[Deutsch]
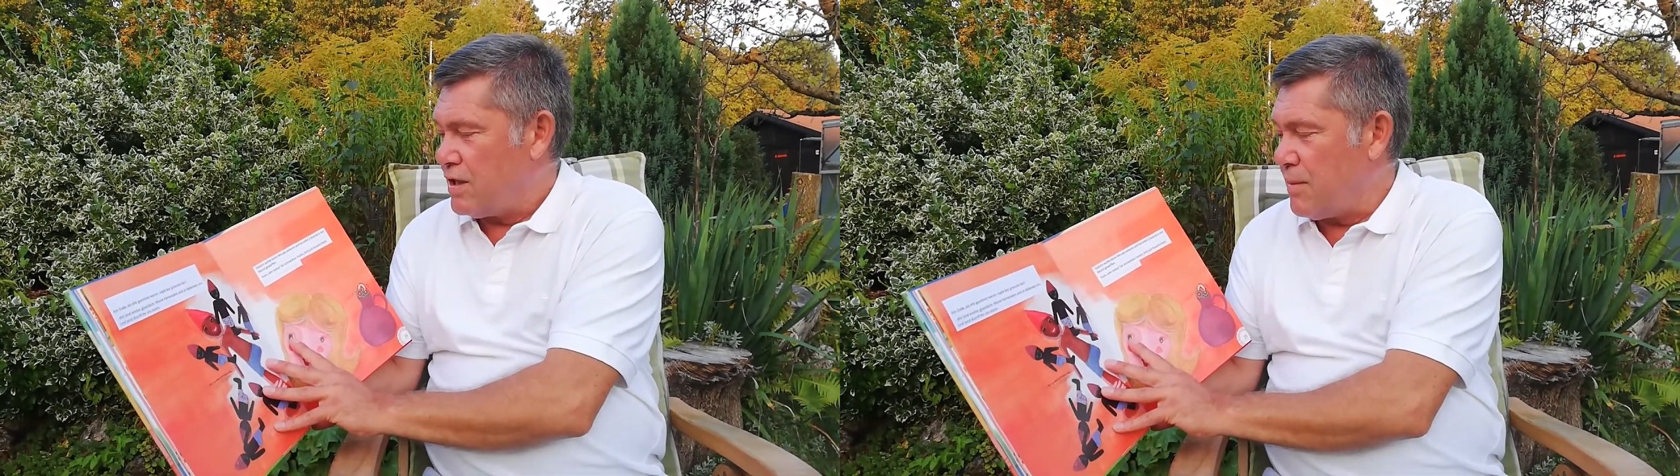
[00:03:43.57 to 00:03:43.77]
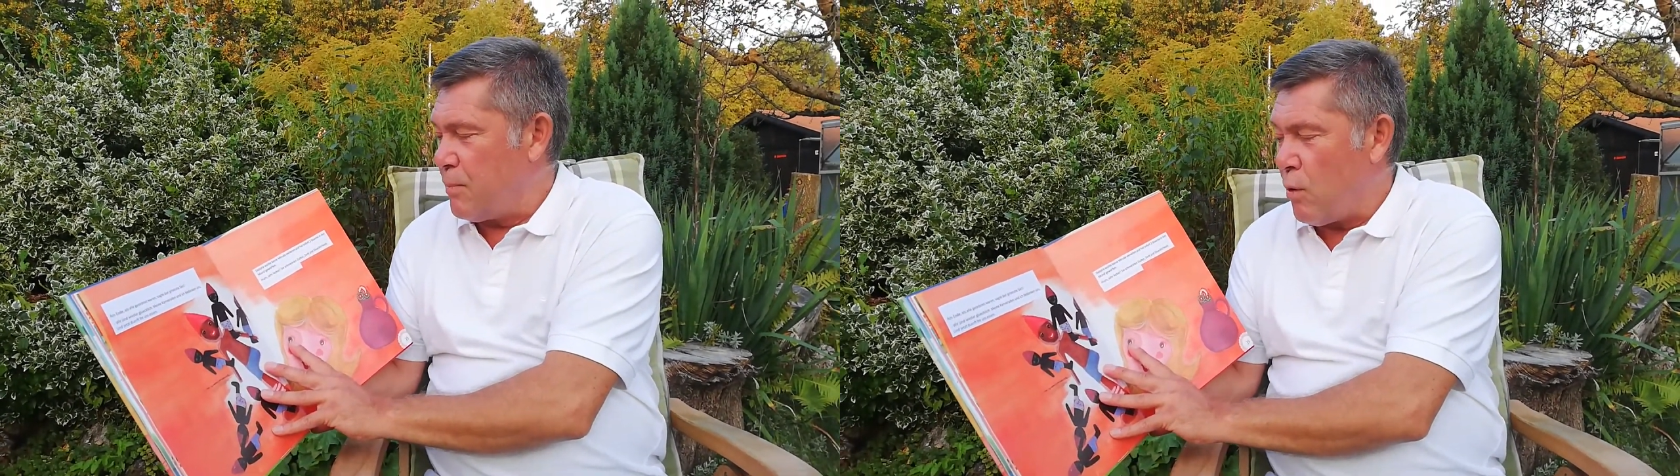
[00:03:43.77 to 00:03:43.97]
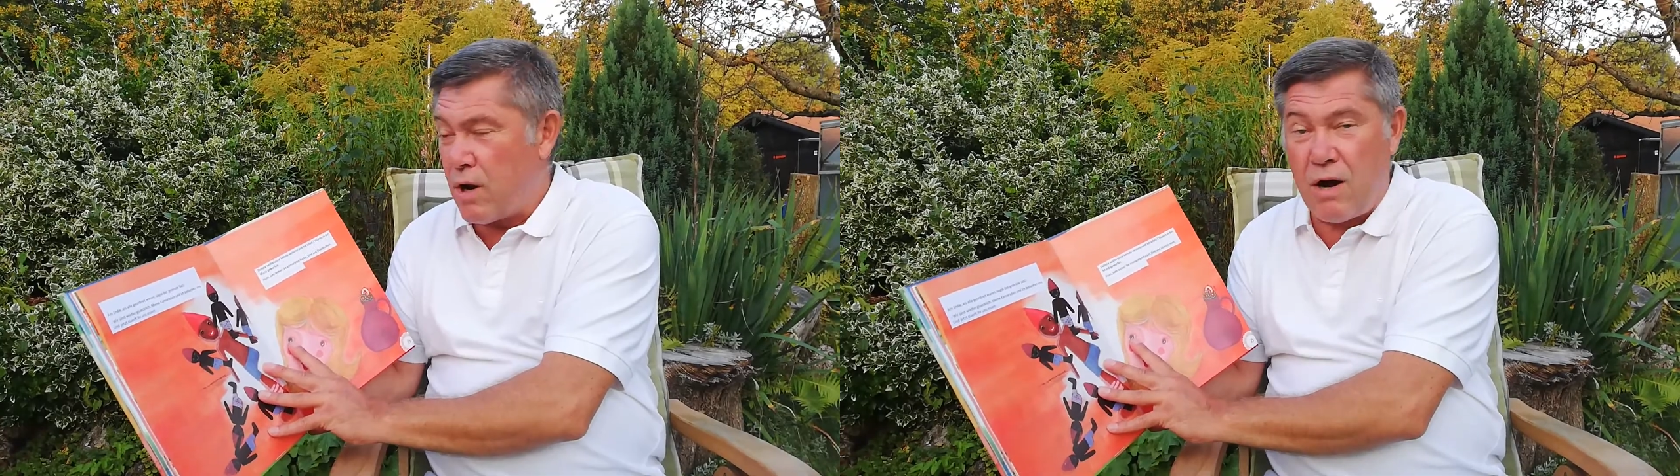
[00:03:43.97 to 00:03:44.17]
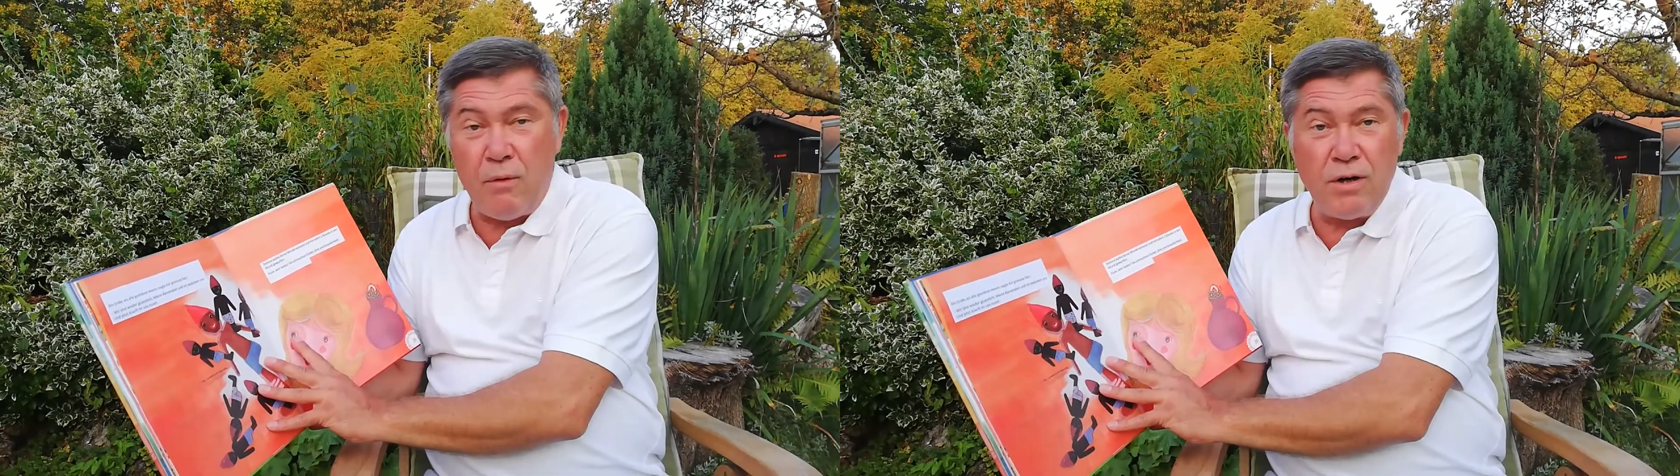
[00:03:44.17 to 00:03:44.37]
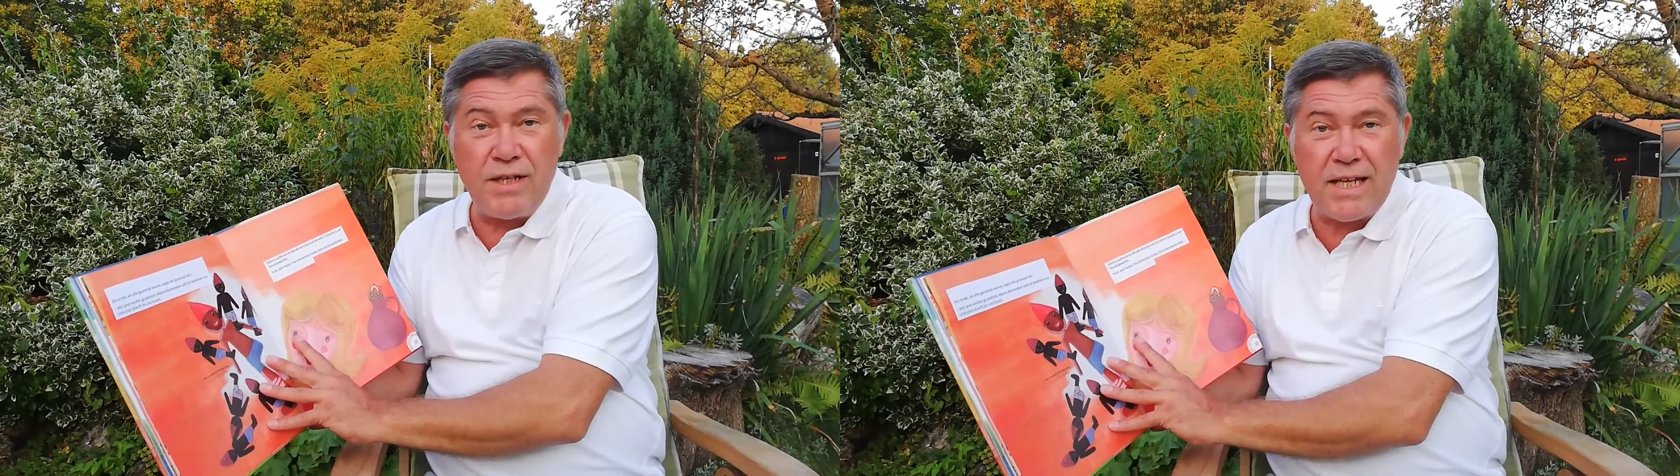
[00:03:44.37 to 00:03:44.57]
Deborah
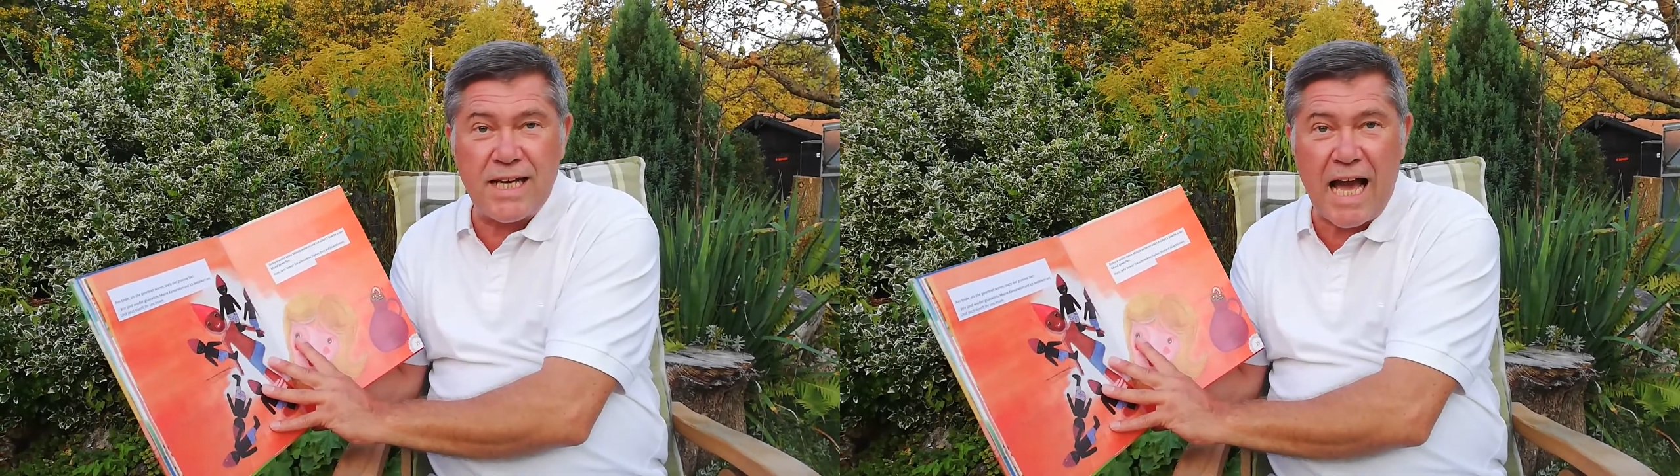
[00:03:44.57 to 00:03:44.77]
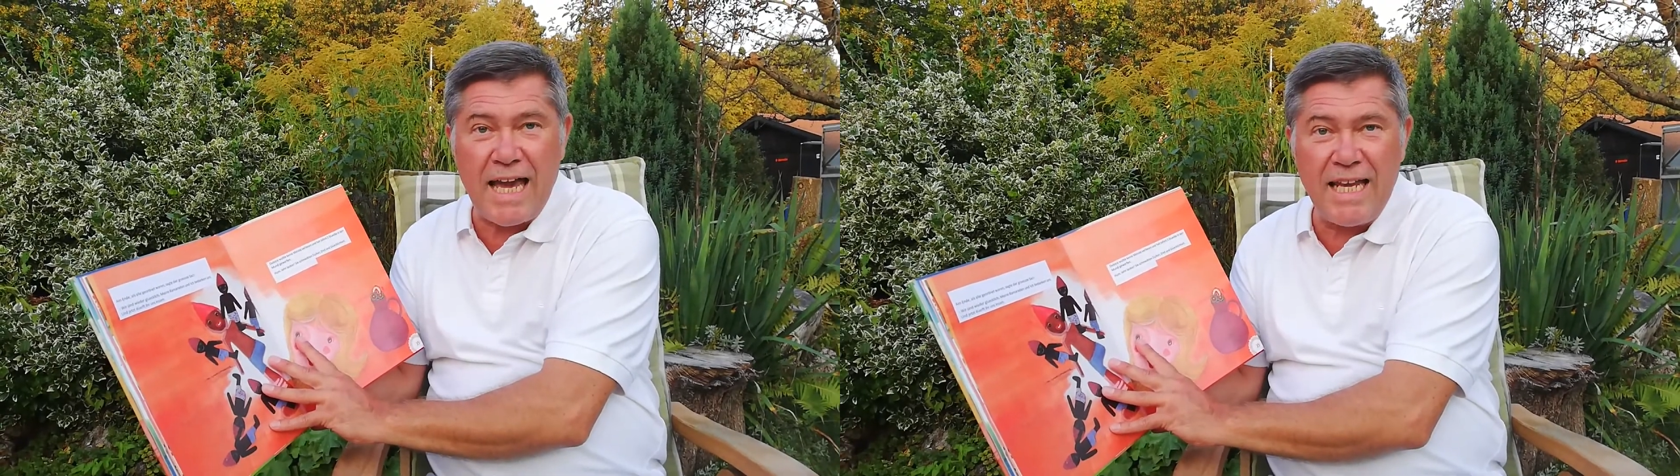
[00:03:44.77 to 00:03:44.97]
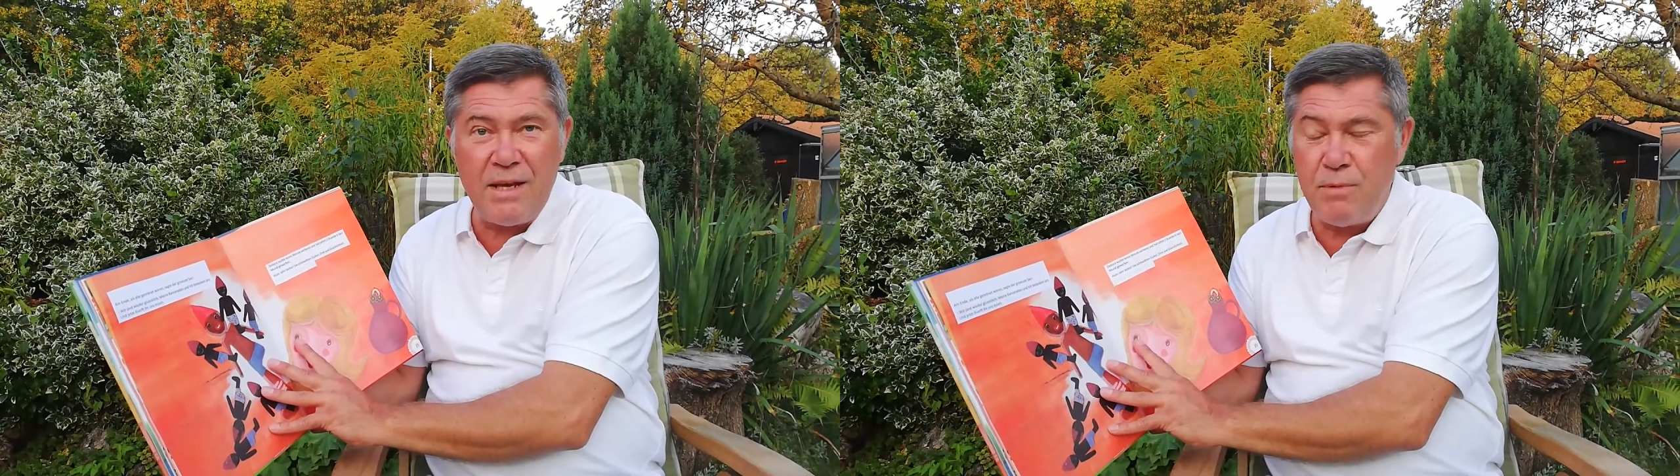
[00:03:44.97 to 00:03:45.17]
wollte keine